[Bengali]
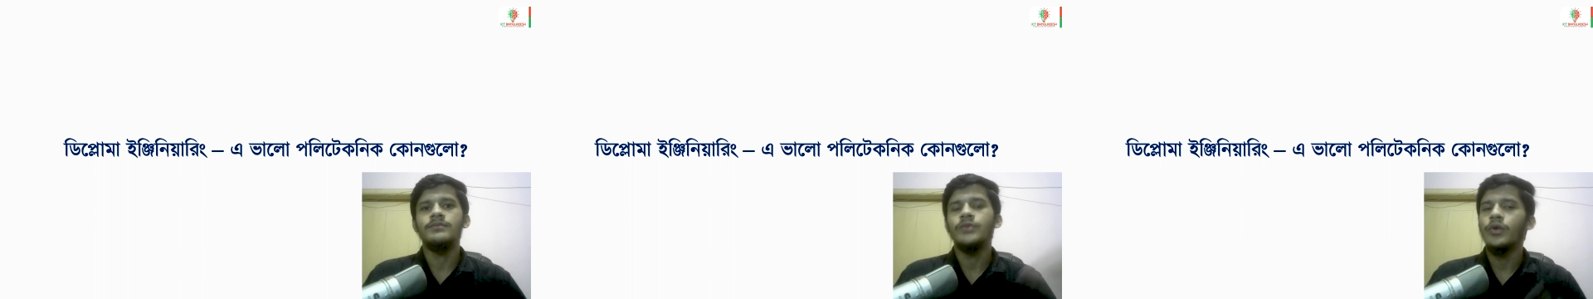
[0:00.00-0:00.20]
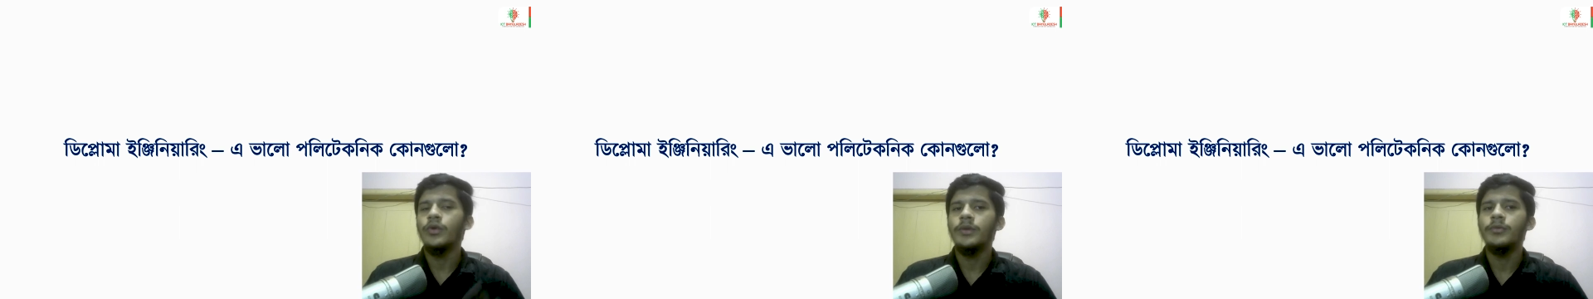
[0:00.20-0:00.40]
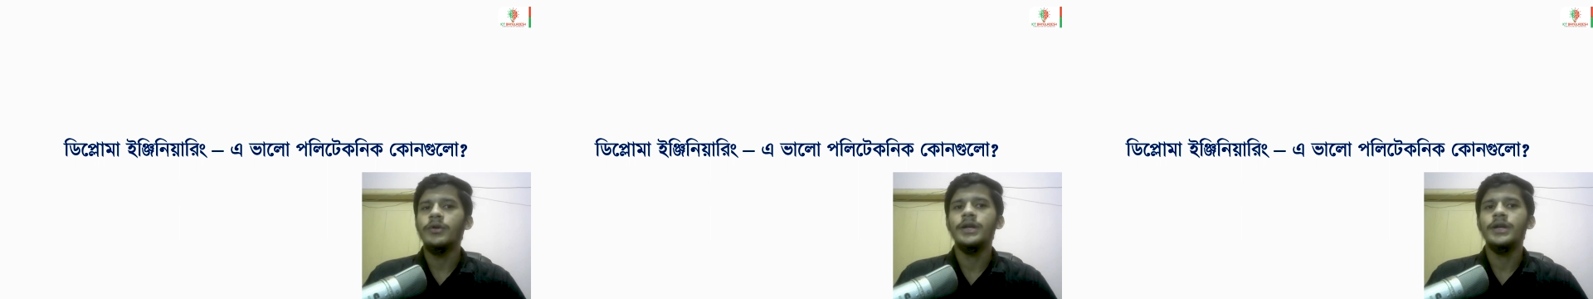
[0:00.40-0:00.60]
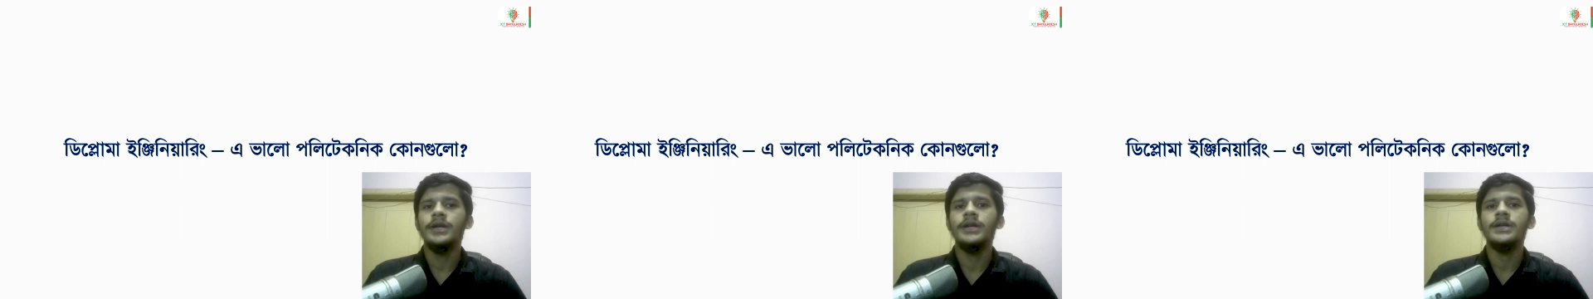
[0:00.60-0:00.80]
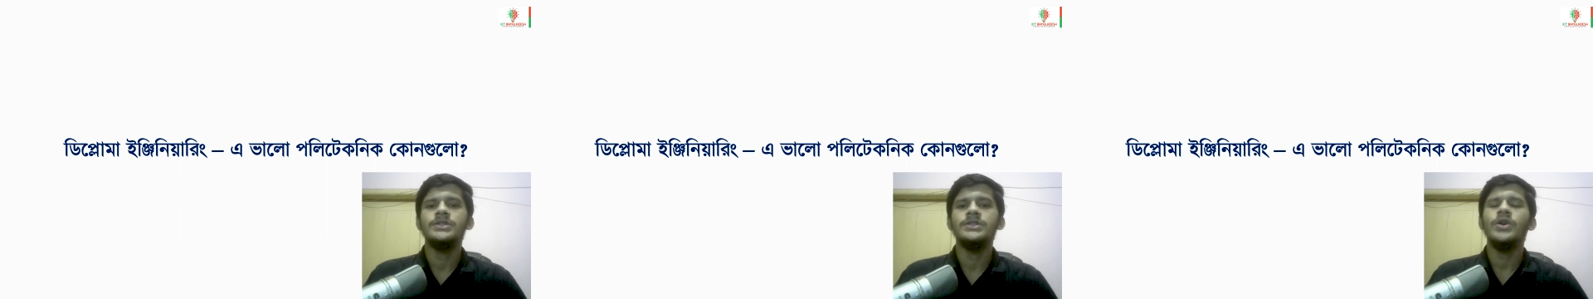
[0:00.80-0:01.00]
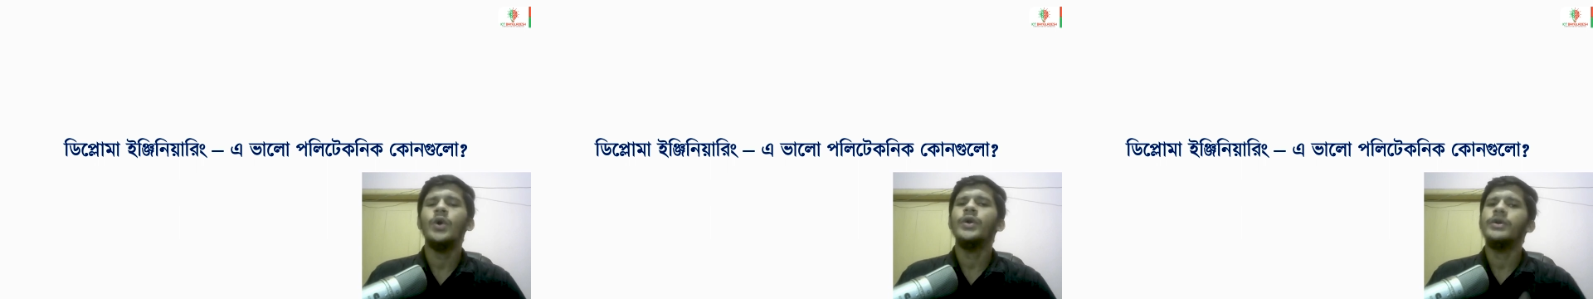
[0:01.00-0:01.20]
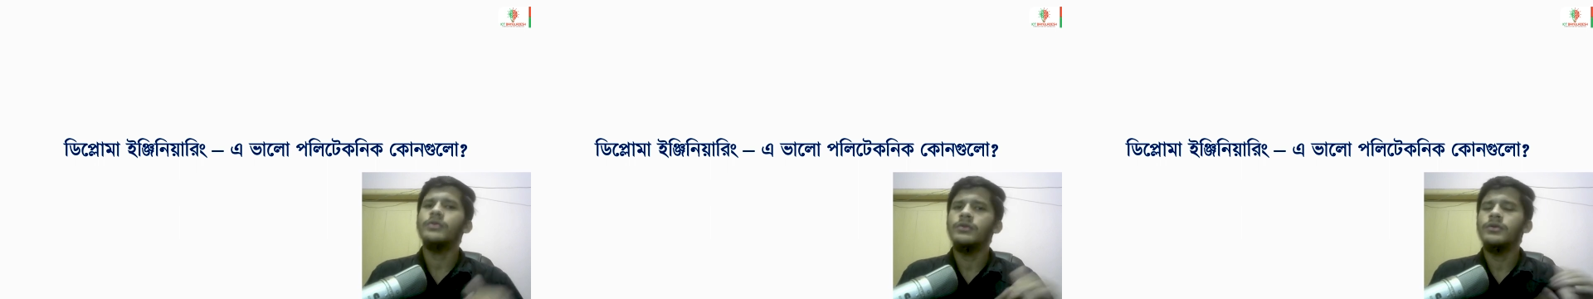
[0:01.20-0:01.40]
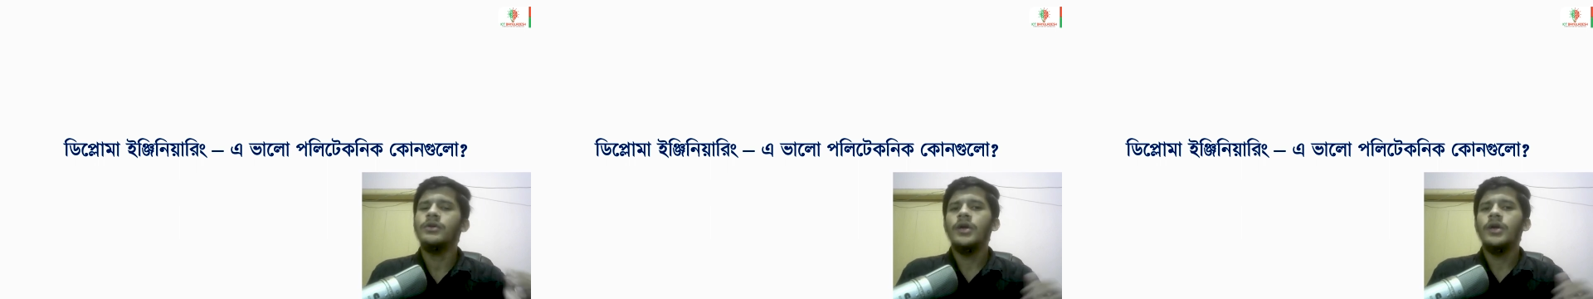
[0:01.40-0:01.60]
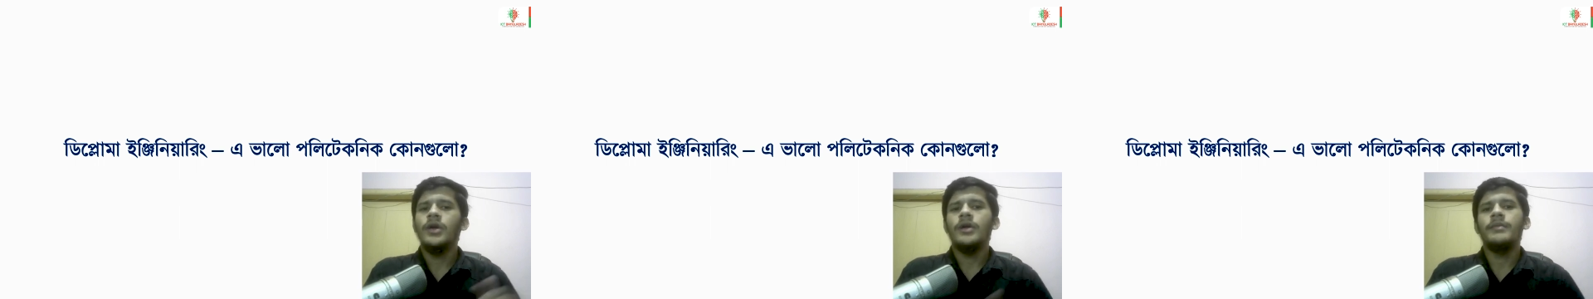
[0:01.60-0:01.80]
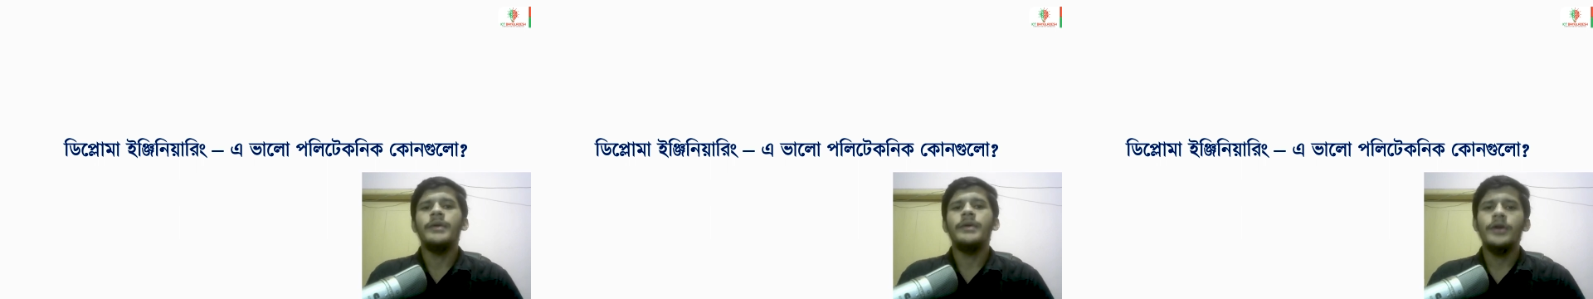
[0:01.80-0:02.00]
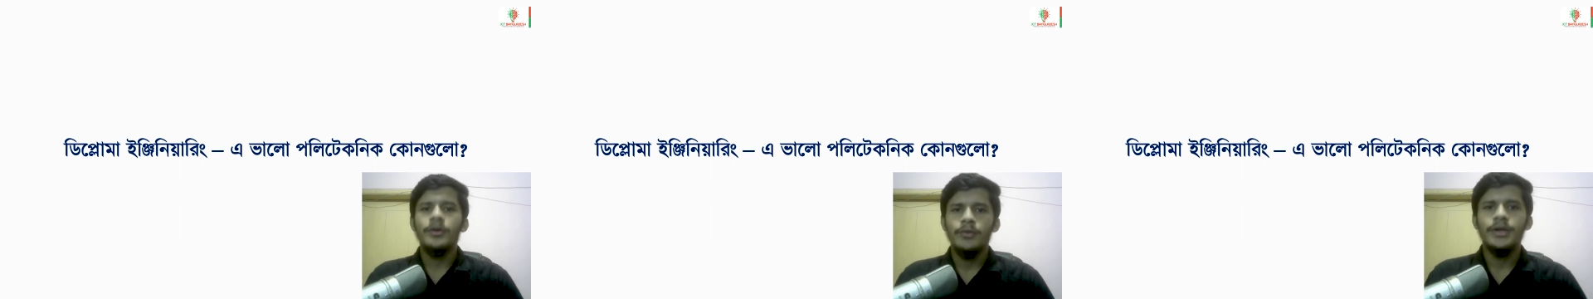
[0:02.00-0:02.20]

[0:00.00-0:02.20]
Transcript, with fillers: বগুড়া পলিটেকনিক আছে অনেকগুলো বিভাগীয়